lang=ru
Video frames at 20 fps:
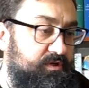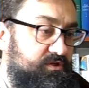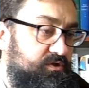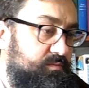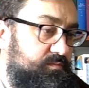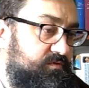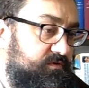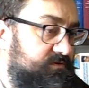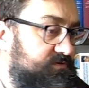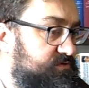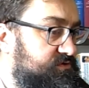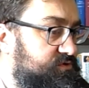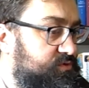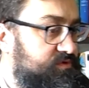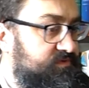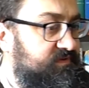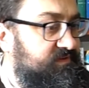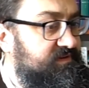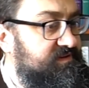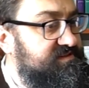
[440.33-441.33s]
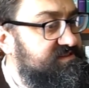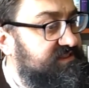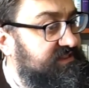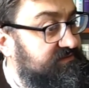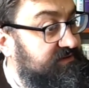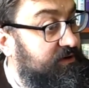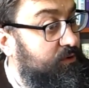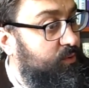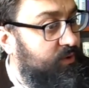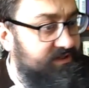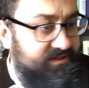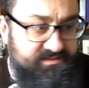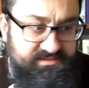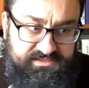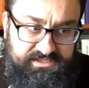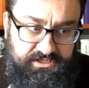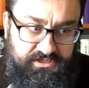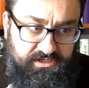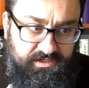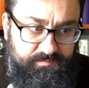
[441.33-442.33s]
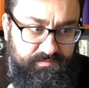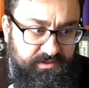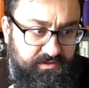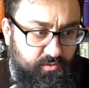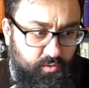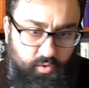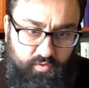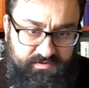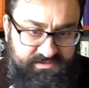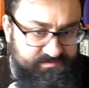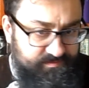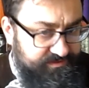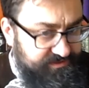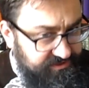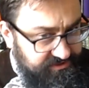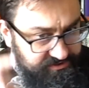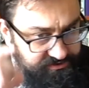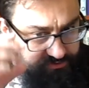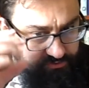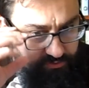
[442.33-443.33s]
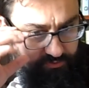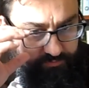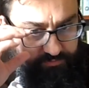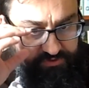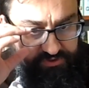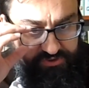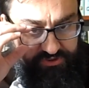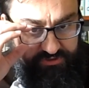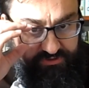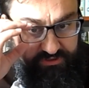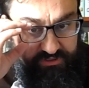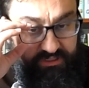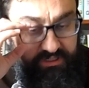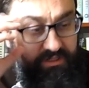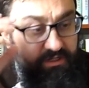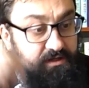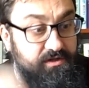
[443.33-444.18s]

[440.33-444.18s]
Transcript: По этому поводу есть слова у Алексея Хомякова. Смотрите, что он пишет.